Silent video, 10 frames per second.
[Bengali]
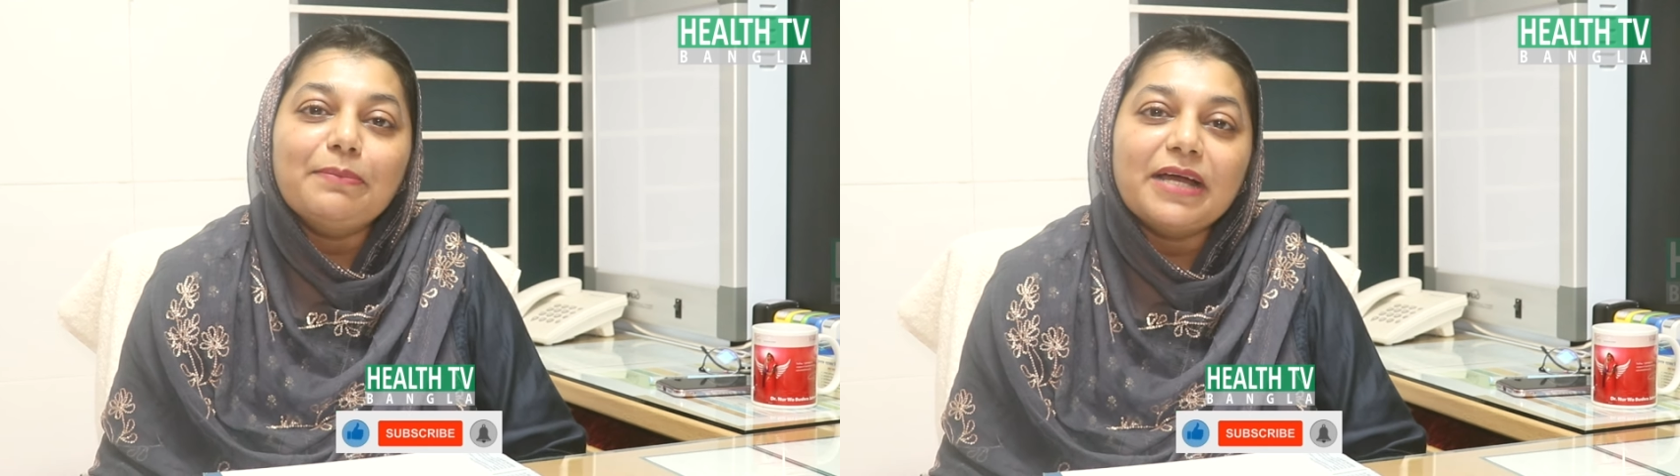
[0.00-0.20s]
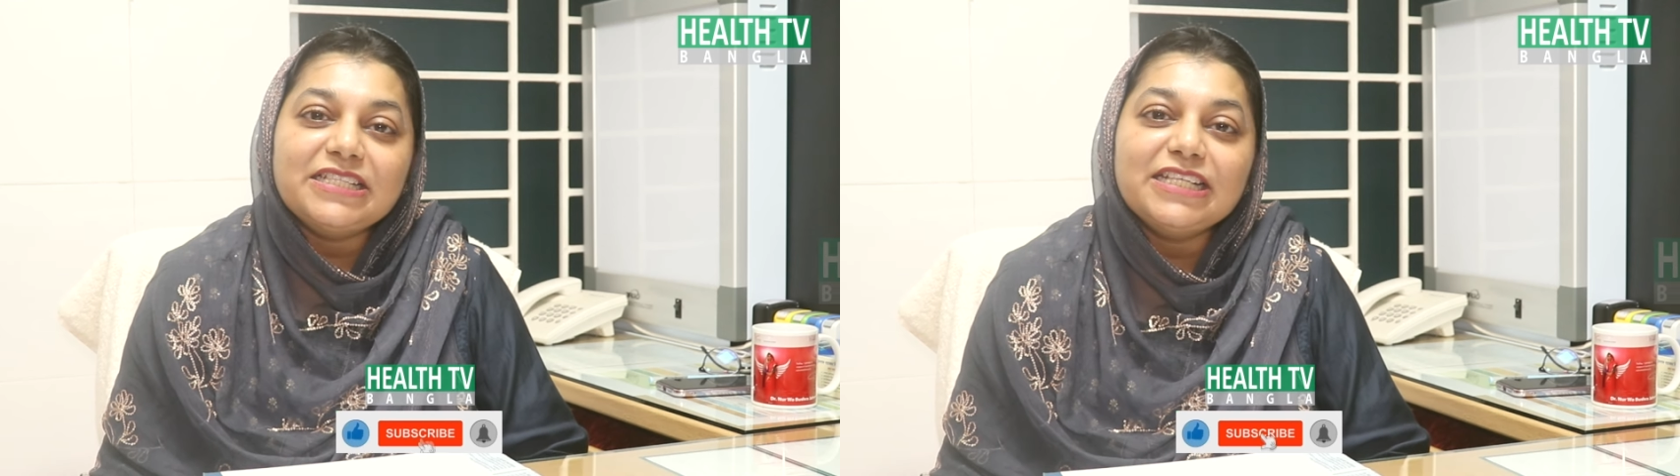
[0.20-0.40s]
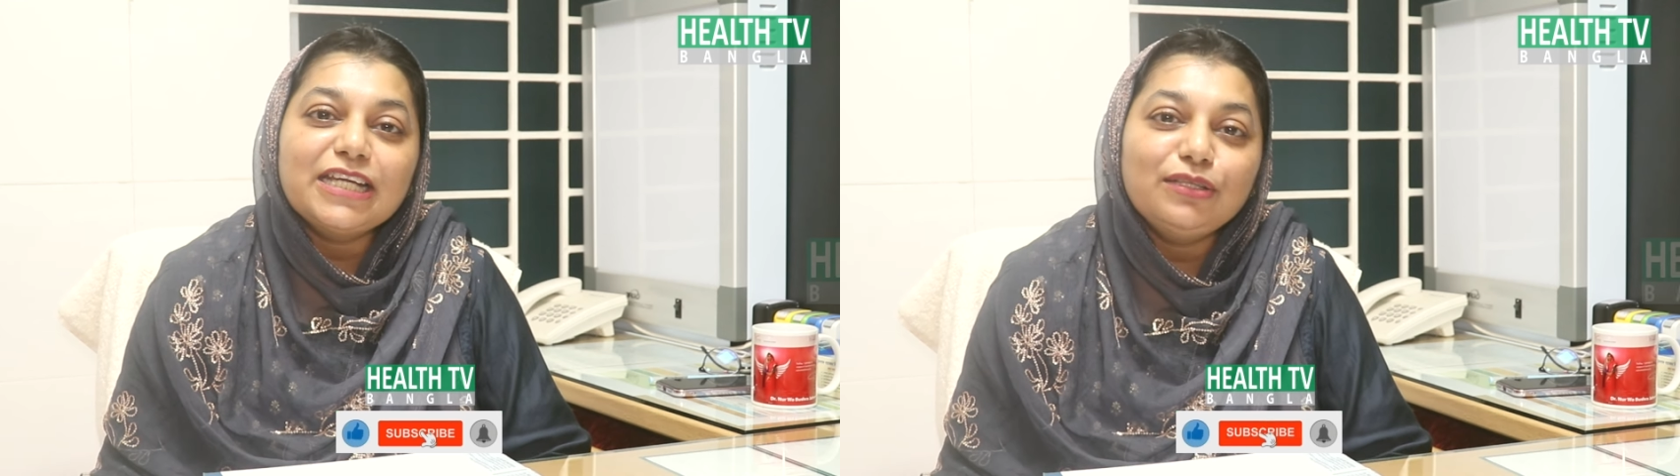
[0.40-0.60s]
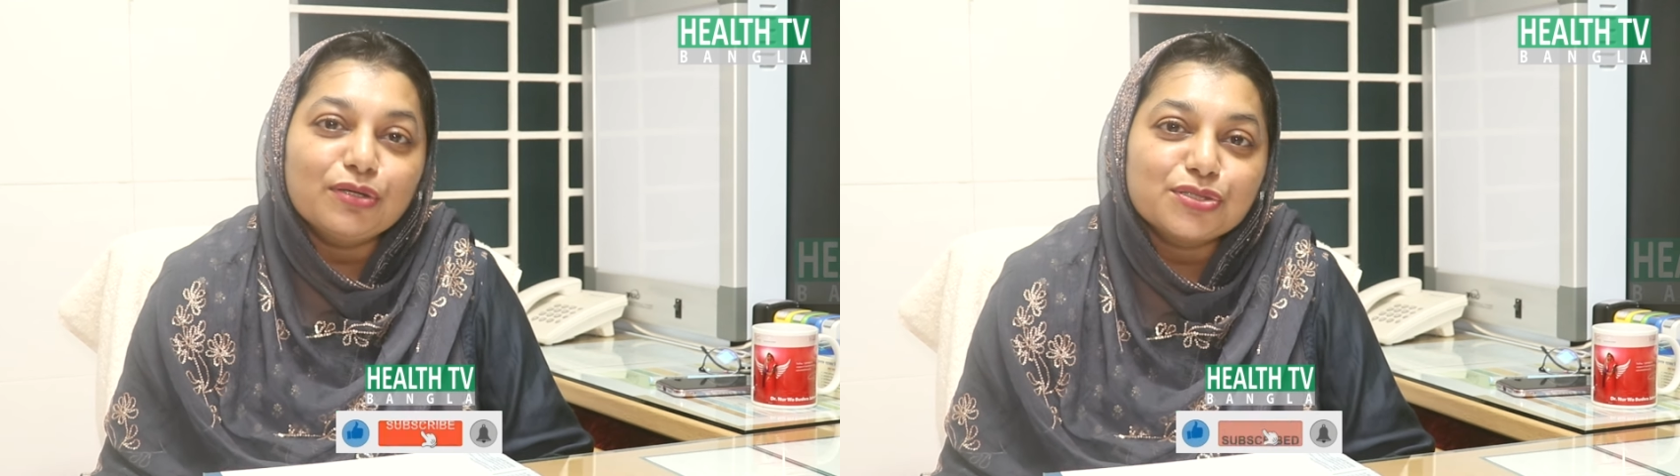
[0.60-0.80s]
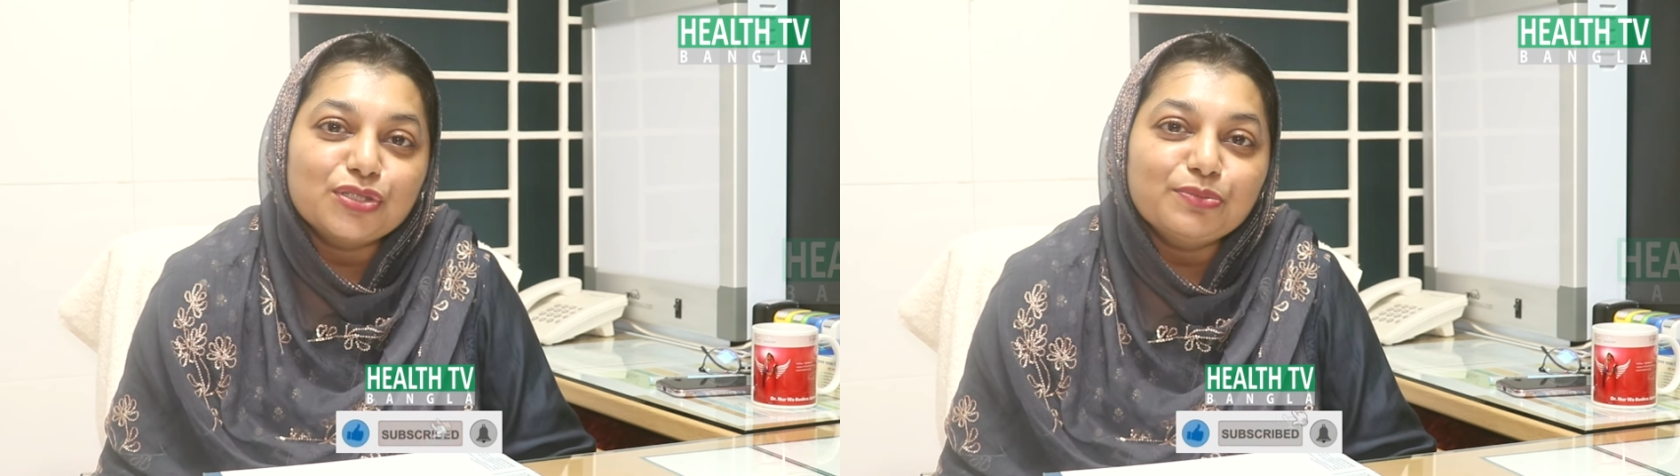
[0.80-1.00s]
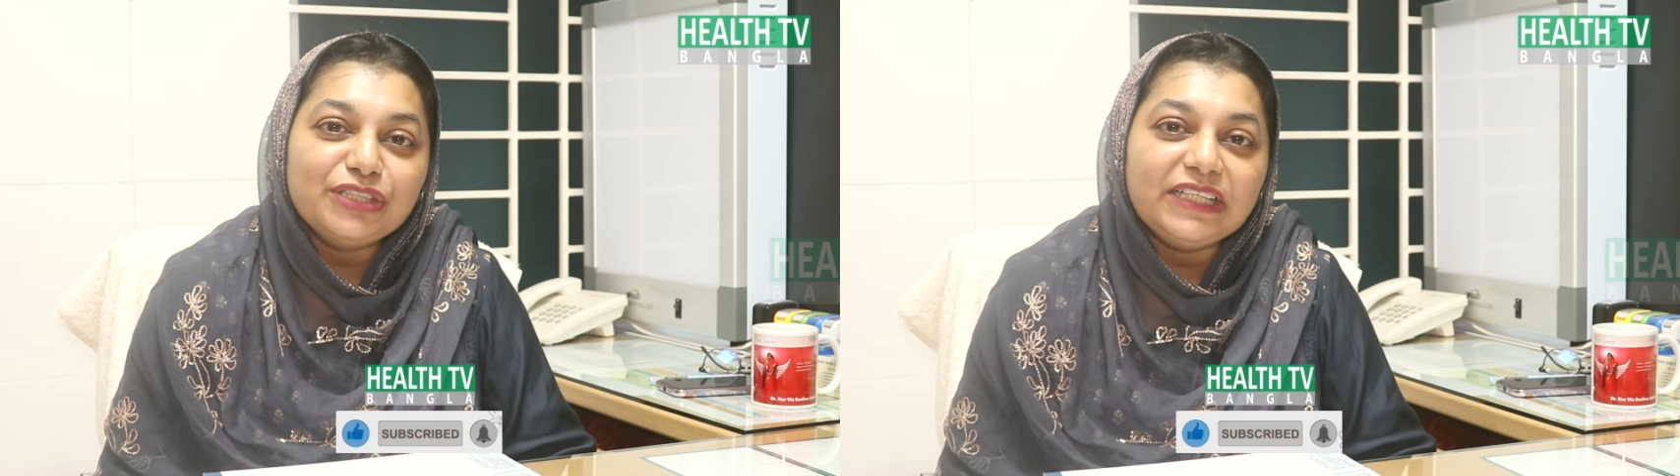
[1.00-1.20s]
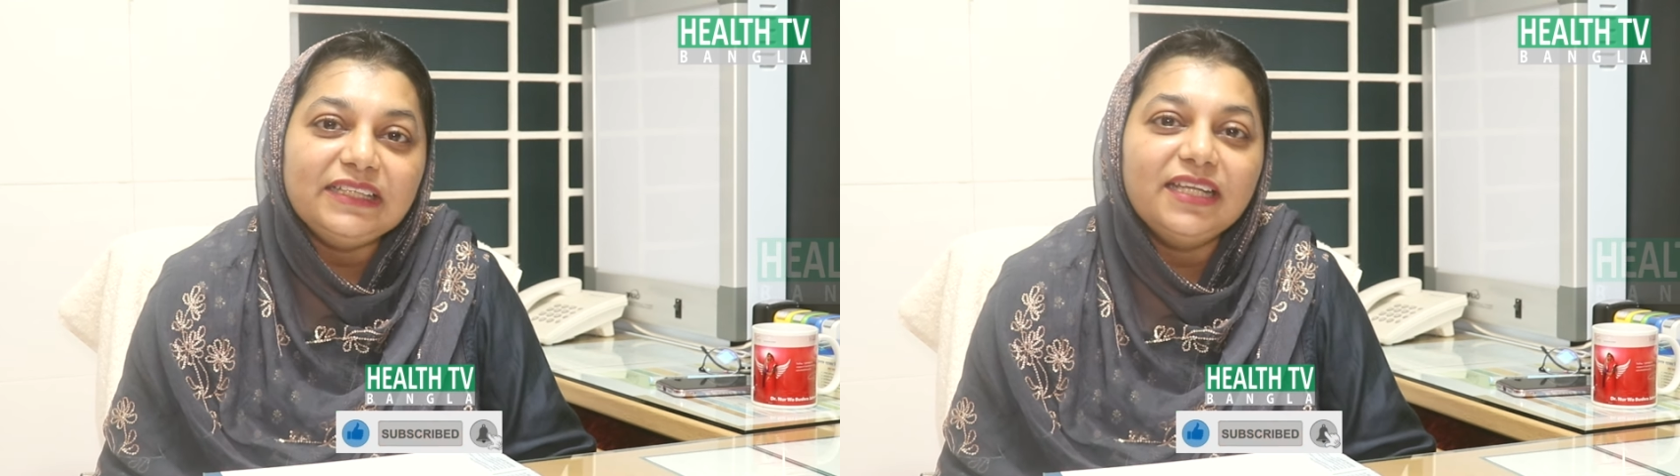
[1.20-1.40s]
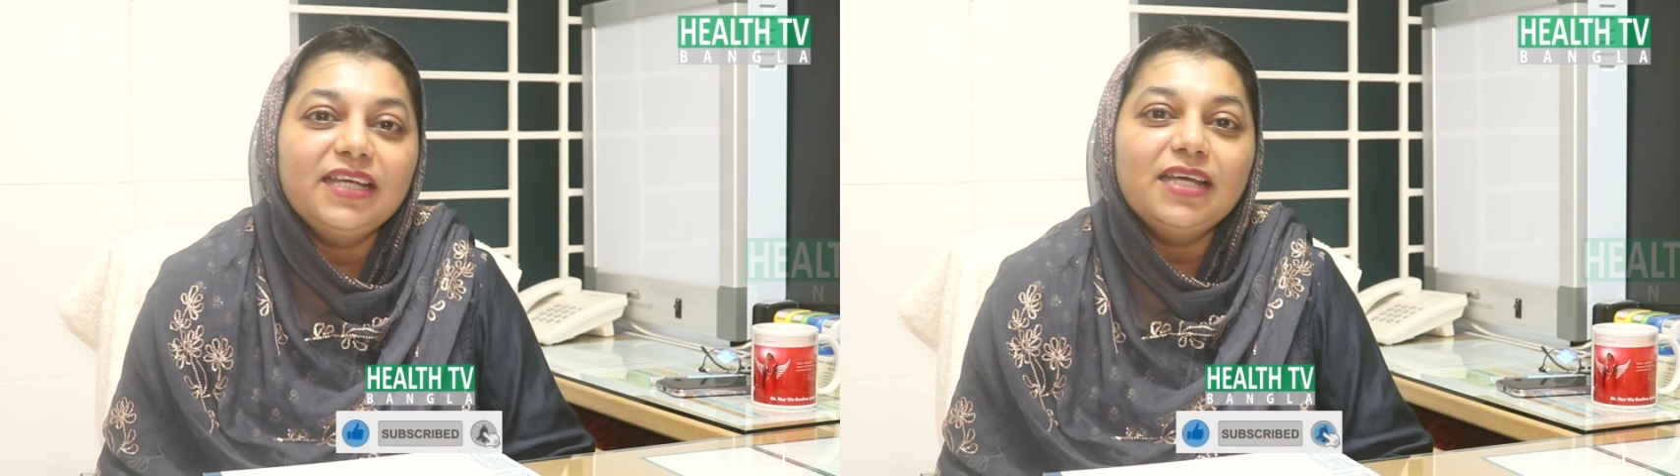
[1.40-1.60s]
মাসিকের দশতম
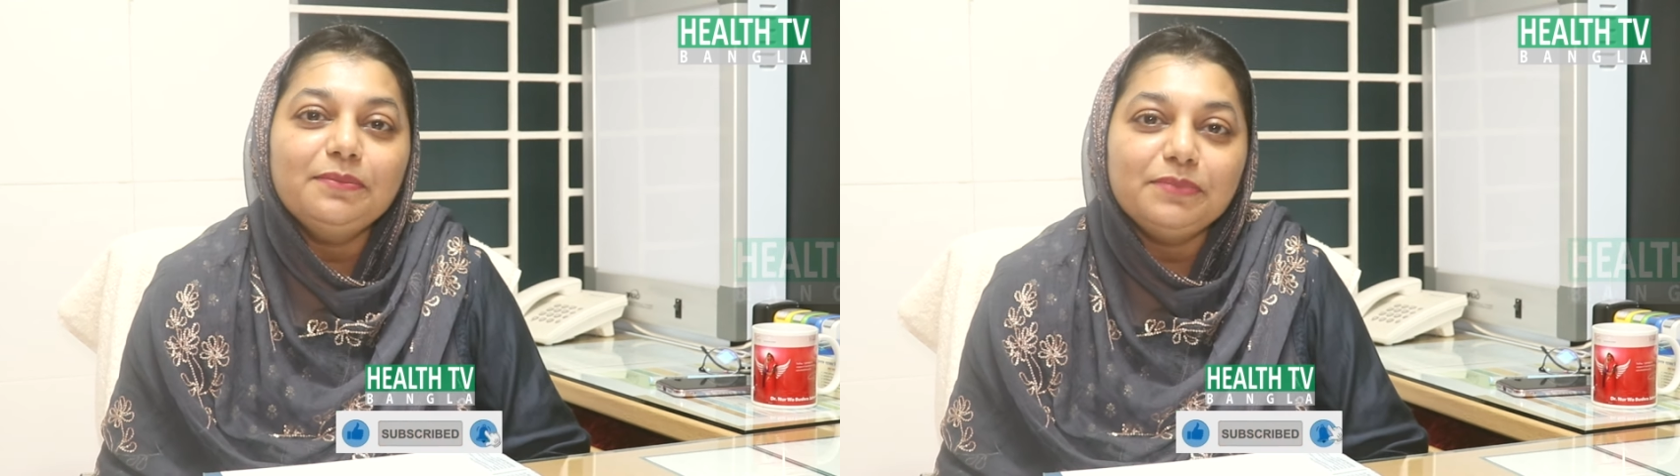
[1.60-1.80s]
দিন থেকে